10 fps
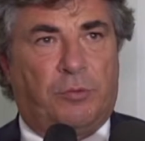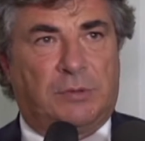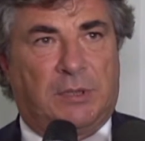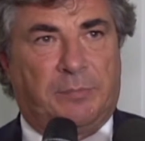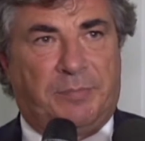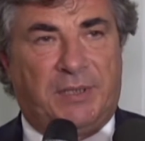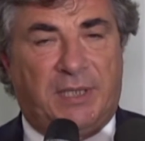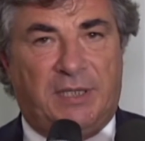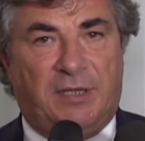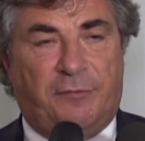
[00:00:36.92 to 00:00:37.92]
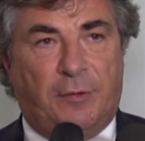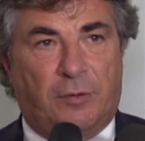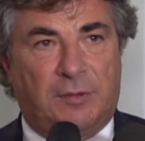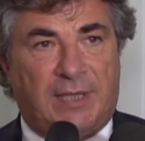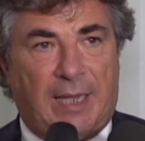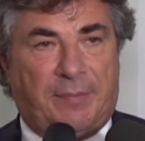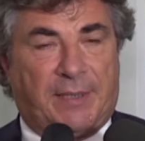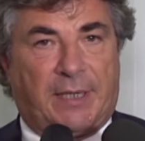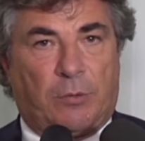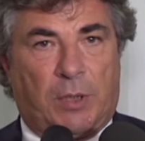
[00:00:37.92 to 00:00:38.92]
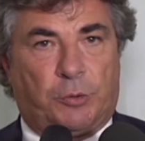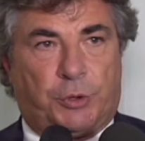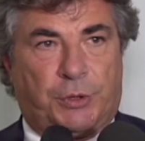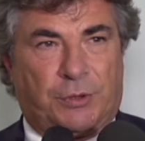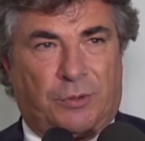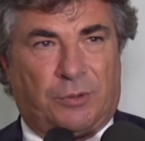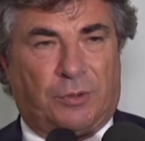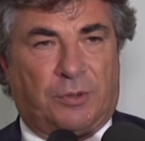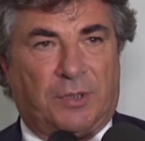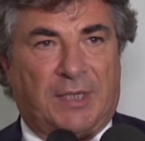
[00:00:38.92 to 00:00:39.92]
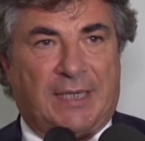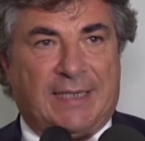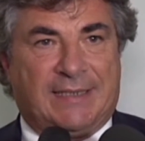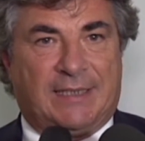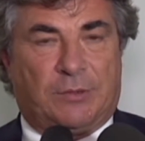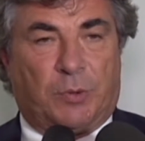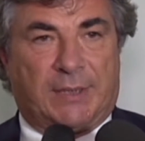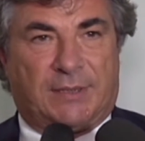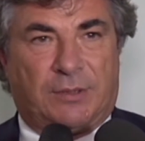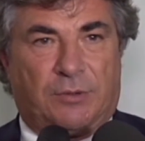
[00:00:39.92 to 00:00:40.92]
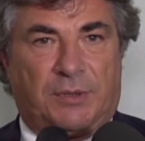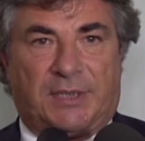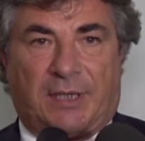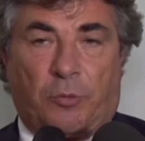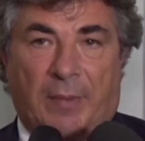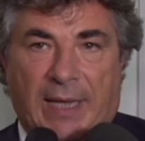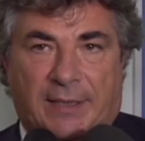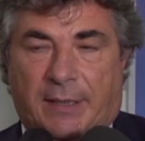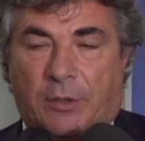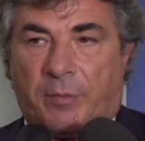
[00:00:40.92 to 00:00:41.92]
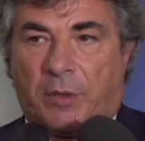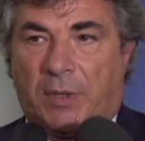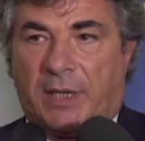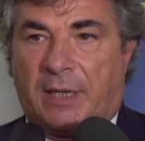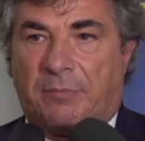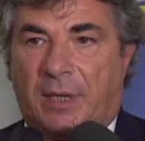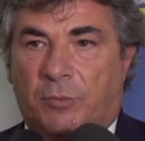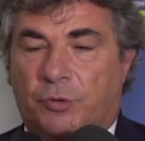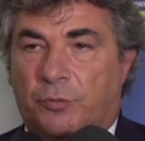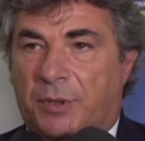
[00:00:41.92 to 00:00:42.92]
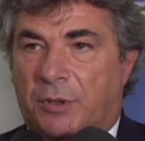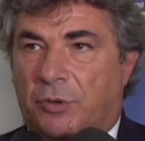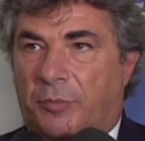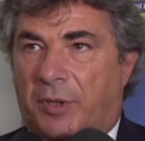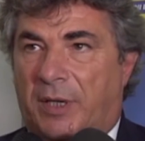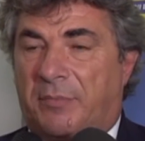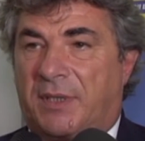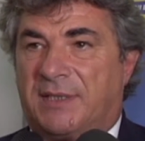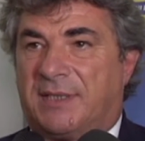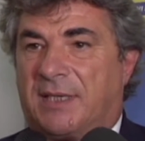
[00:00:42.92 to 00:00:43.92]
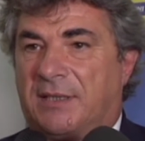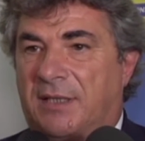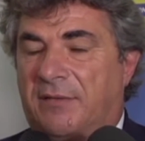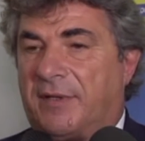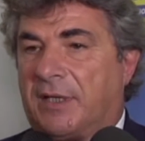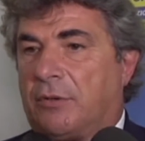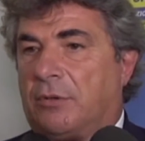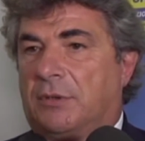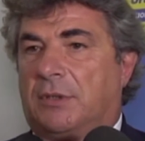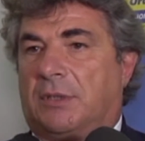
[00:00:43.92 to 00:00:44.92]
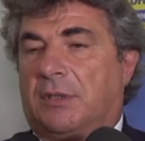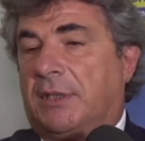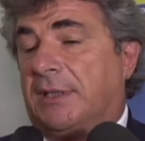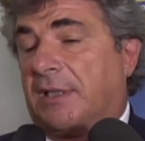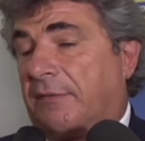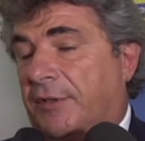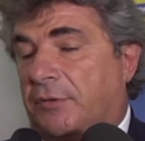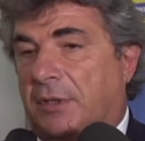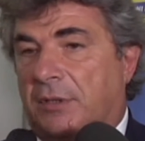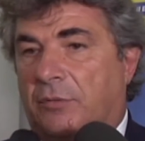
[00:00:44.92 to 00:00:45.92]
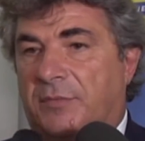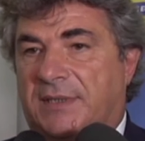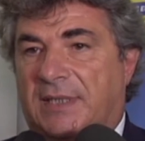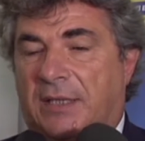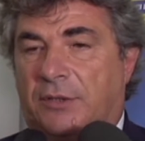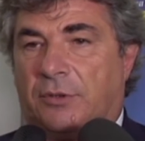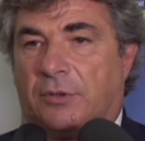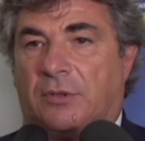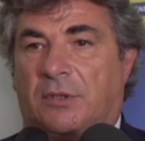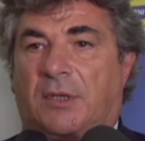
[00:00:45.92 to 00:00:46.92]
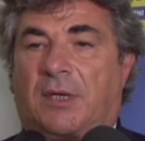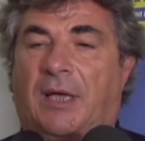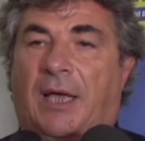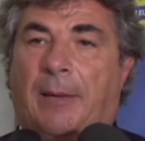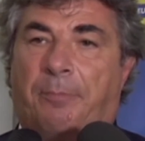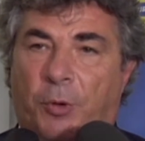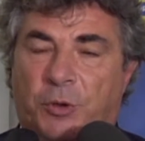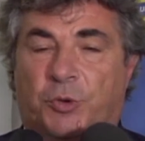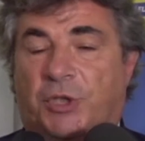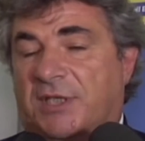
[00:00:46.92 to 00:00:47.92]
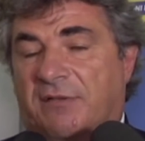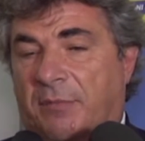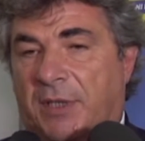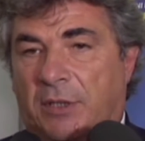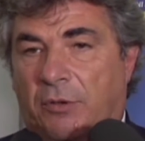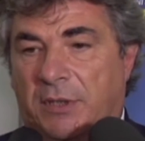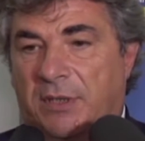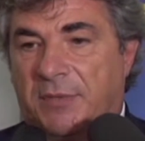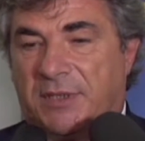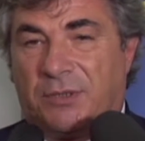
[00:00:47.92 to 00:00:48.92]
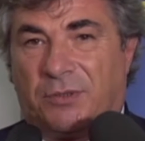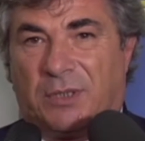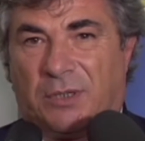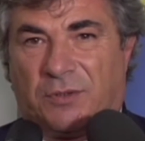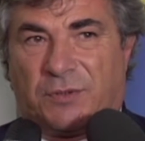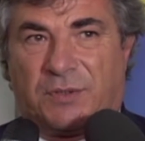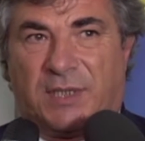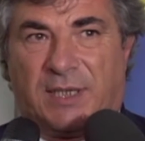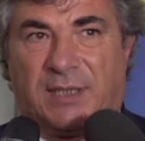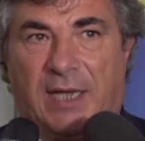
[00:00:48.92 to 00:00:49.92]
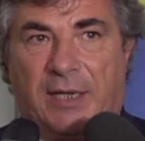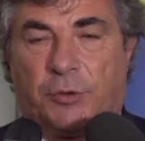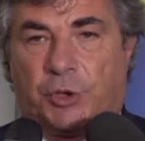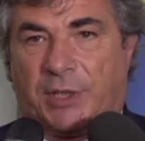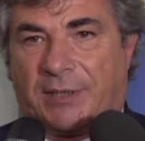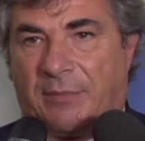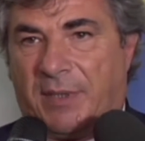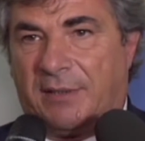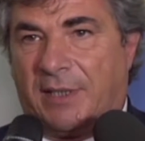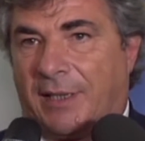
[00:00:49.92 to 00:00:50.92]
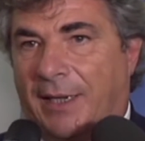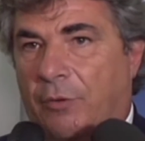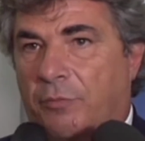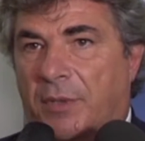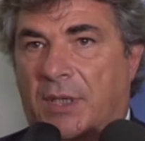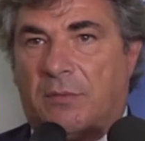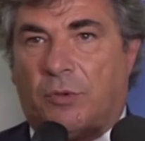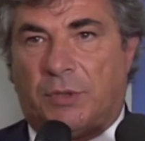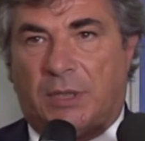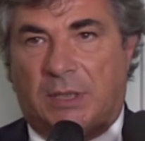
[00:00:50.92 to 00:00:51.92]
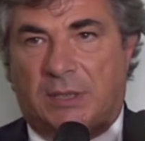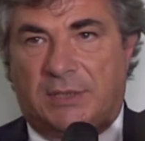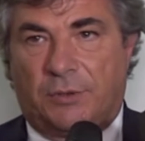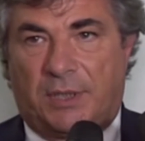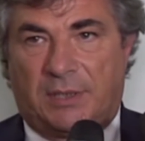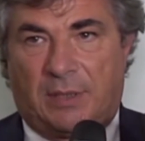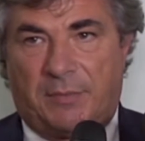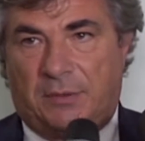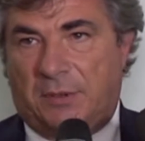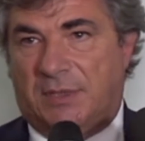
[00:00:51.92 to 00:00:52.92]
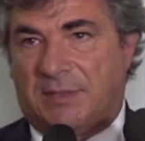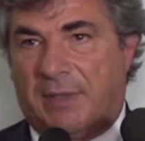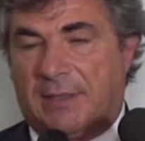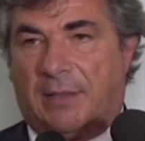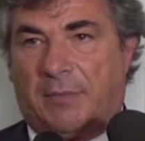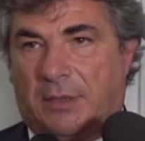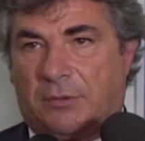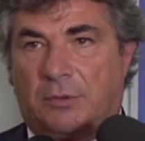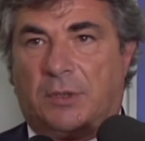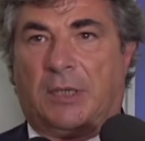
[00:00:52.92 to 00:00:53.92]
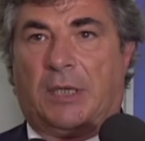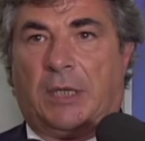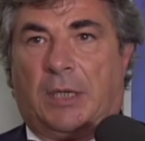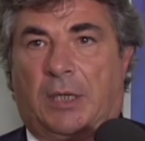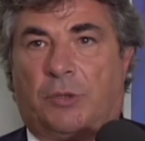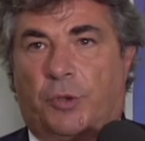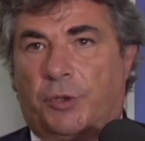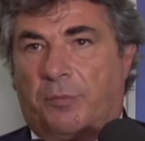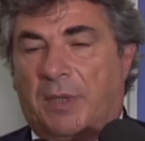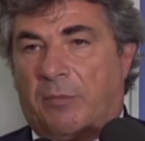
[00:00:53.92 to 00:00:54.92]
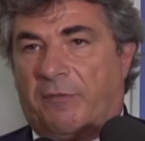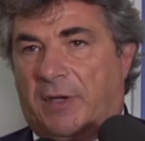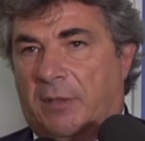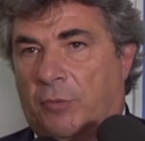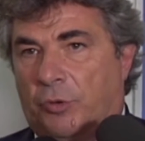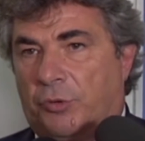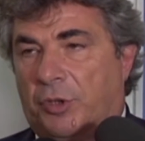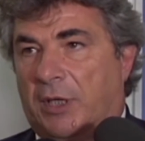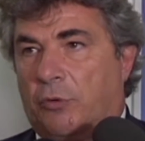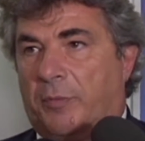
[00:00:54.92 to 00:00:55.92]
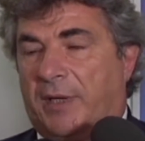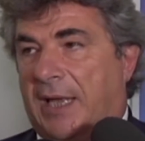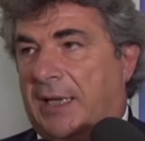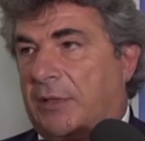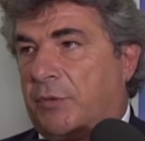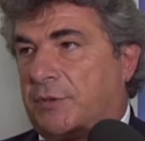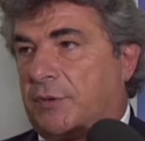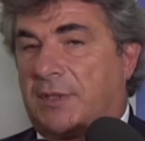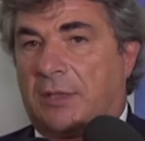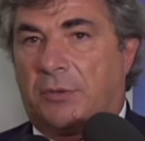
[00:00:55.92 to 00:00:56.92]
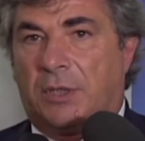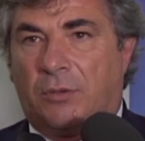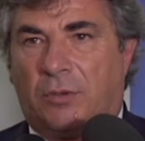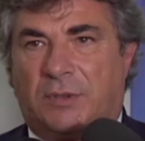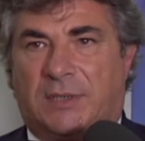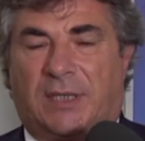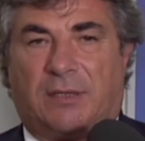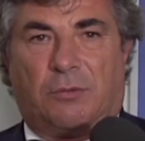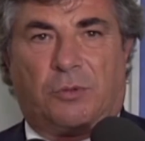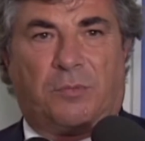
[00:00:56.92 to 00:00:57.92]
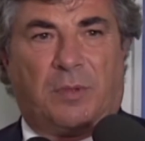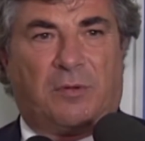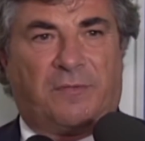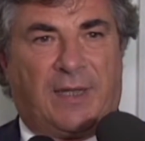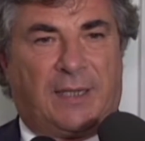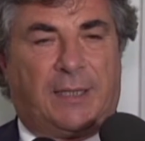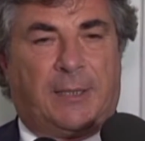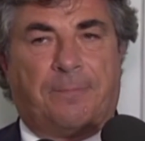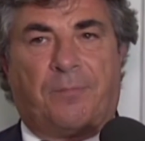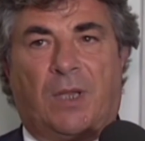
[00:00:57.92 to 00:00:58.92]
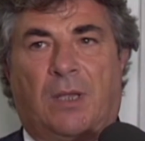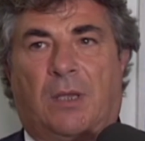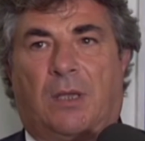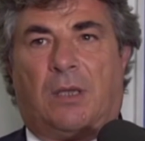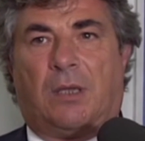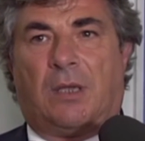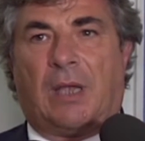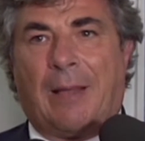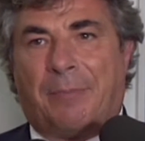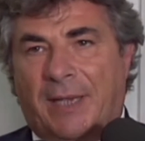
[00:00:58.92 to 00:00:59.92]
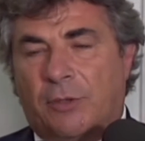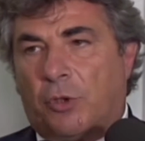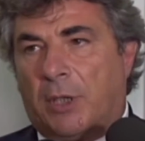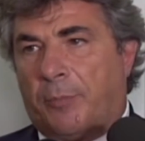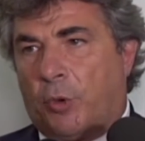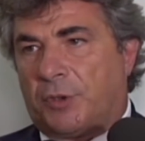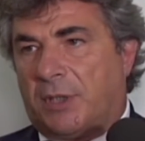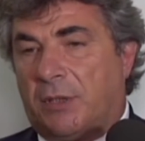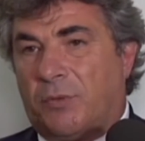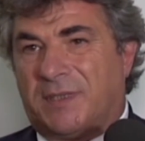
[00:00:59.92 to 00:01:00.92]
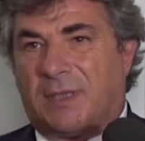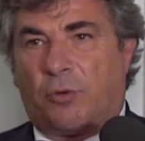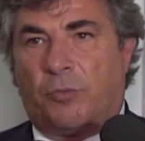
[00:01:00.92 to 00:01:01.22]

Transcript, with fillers: Un PD in difficoltà perché quando ci sono situazioni traumatiche come quelle che abbiamo subito dopo le amministrative con l'intervento del commissario e poi successivamente con le dimissioni del nostro segretario certamente crea un minimo di disorientamento e di sbandamento. Noi dobbiamo fare in modo di recuperare questo stato di cose, lo dobbiamo fare eh, aprendo le porte di questa